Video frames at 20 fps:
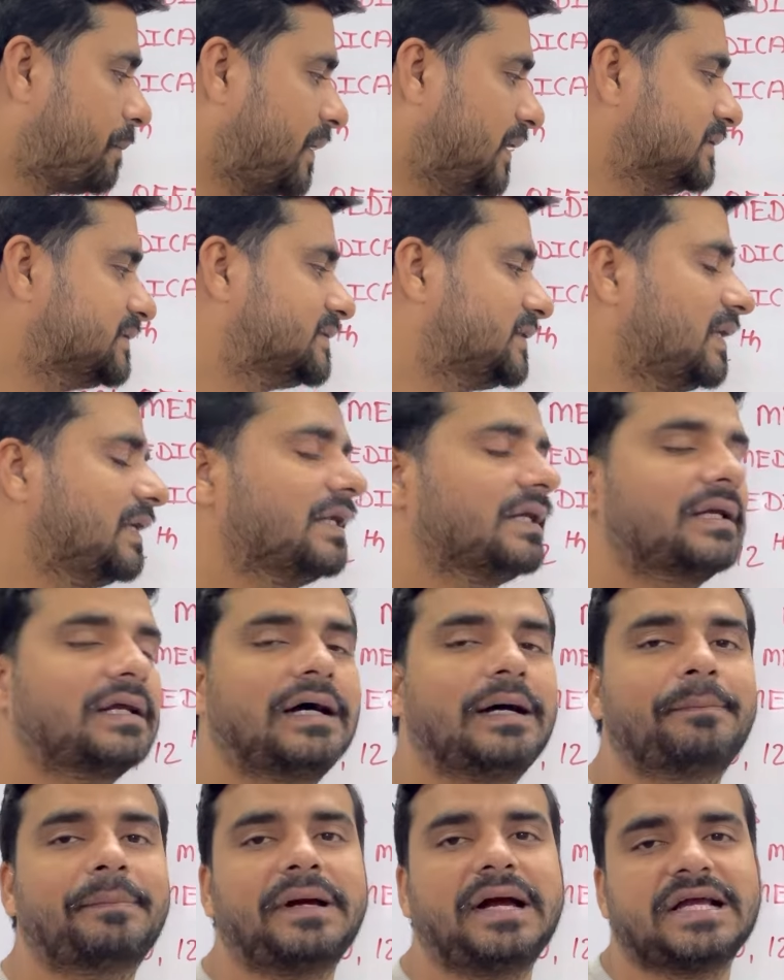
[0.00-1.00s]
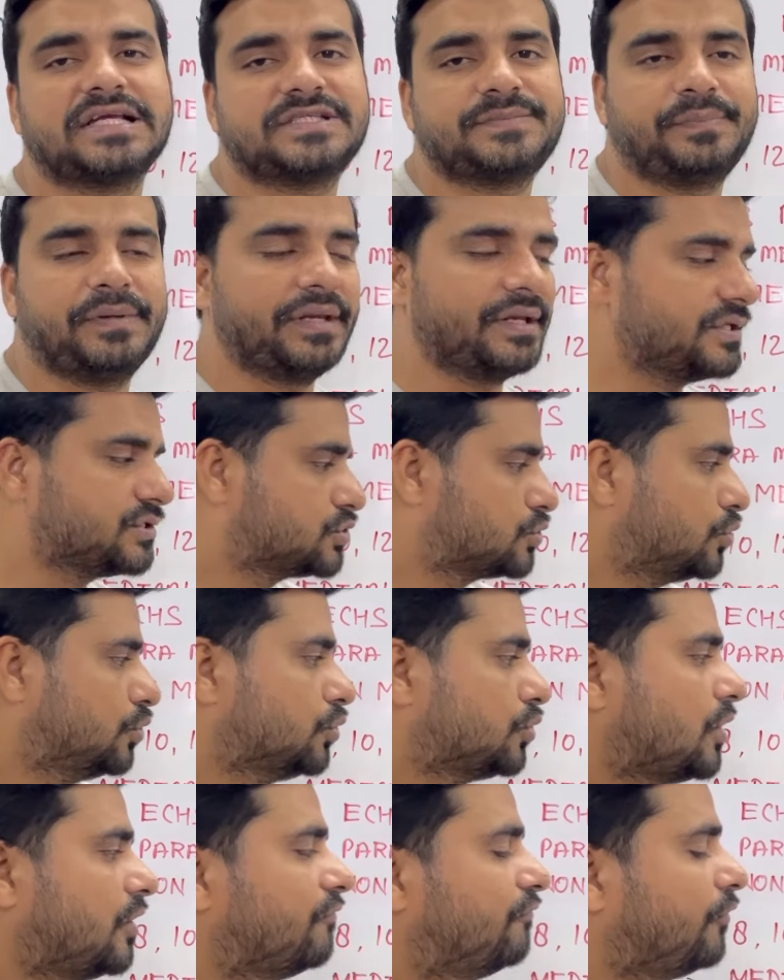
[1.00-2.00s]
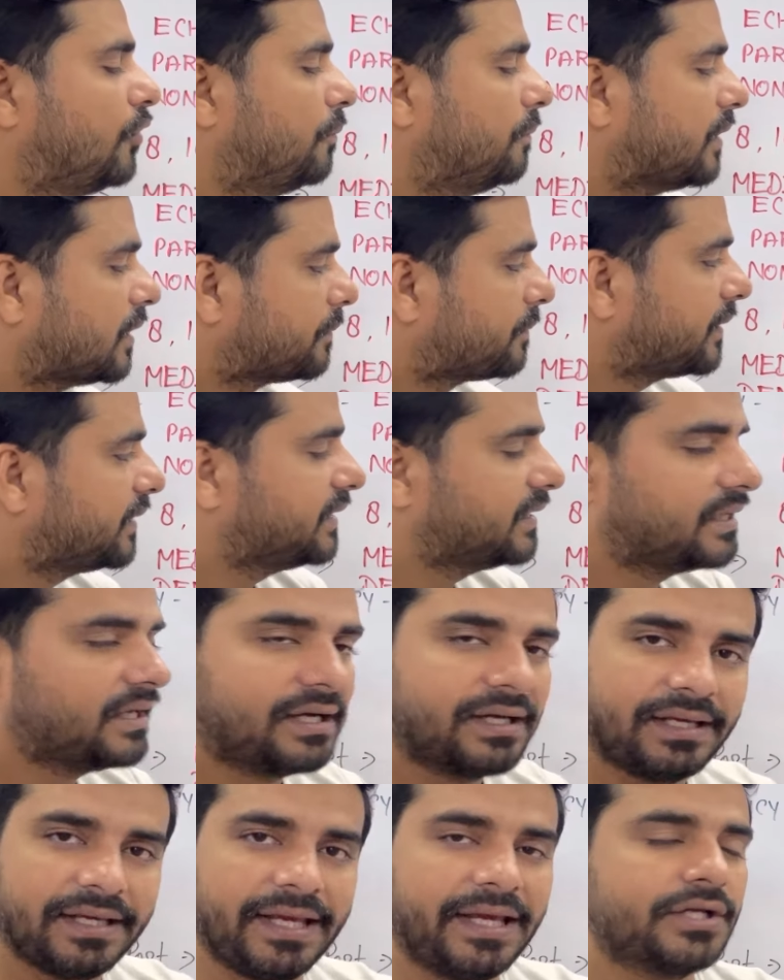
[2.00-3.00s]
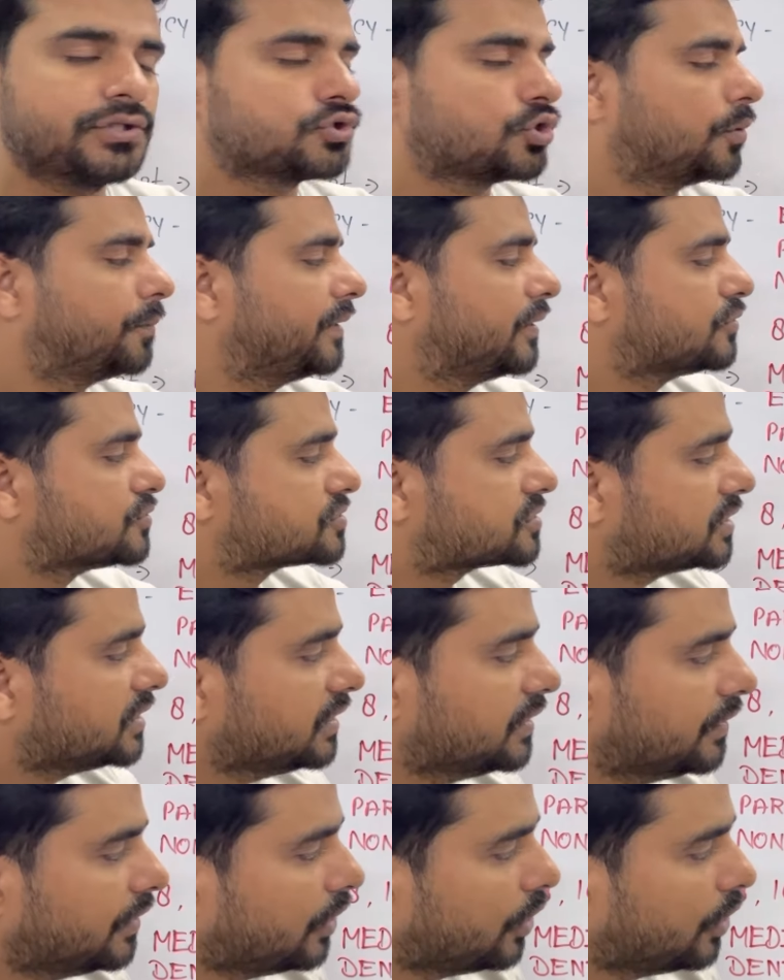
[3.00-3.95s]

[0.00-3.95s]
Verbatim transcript: पांच साल का आपका एक्सपीरियंस हो तो आप फॉर्म भर पाइएगा एक जॉब है उसकी